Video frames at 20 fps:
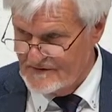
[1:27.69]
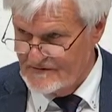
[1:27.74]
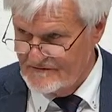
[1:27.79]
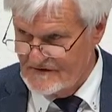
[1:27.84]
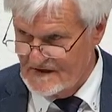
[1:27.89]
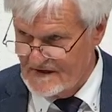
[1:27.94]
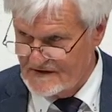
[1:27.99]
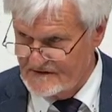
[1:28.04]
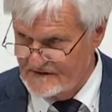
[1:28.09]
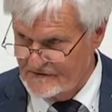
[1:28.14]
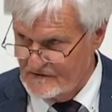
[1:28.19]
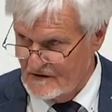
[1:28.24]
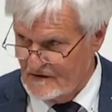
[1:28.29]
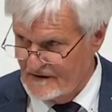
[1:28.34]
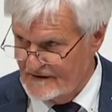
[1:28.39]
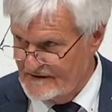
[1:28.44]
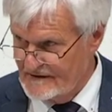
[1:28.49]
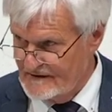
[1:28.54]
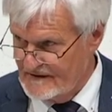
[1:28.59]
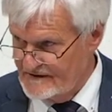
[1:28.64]
Wir hatten ja noch
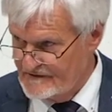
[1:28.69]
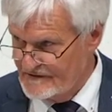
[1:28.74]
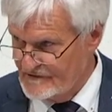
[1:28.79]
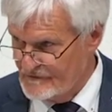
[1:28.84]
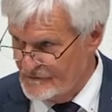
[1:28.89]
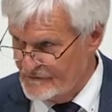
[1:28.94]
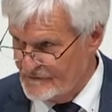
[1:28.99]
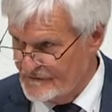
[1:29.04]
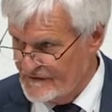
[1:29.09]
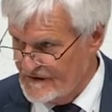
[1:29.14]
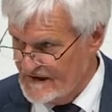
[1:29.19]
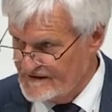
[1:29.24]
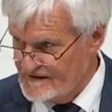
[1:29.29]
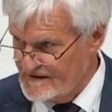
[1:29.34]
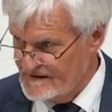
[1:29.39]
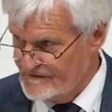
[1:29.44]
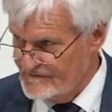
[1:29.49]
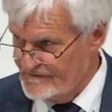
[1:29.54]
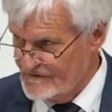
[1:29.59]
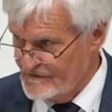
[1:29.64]
einen
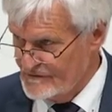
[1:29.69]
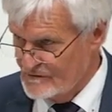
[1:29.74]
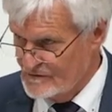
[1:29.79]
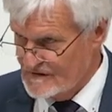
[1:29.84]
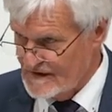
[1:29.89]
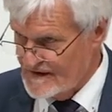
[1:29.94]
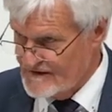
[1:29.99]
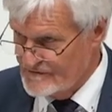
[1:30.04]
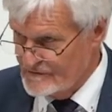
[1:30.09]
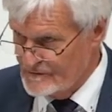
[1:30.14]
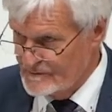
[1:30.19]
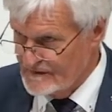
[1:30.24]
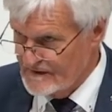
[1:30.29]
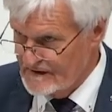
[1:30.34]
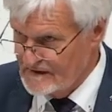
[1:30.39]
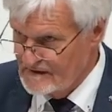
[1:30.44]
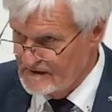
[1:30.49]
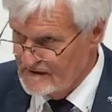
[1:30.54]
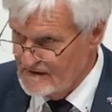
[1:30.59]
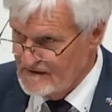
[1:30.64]
Änderungsantrag versucht
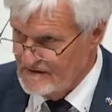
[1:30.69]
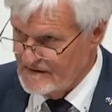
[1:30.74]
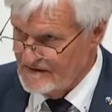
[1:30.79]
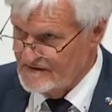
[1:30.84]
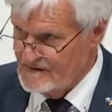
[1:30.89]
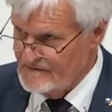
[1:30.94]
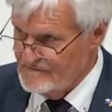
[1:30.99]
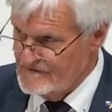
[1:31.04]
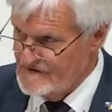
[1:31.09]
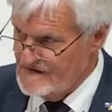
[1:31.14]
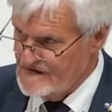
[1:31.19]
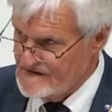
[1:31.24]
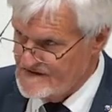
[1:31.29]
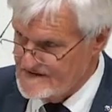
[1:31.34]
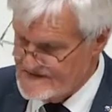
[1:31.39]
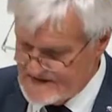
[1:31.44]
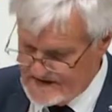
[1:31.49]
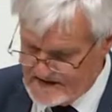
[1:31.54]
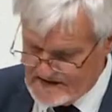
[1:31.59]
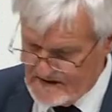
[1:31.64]
einzubringen, in dem wir ja
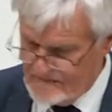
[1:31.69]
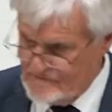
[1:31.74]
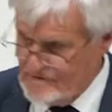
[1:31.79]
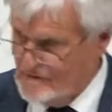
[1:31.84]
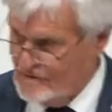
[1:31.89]
gesagt haben,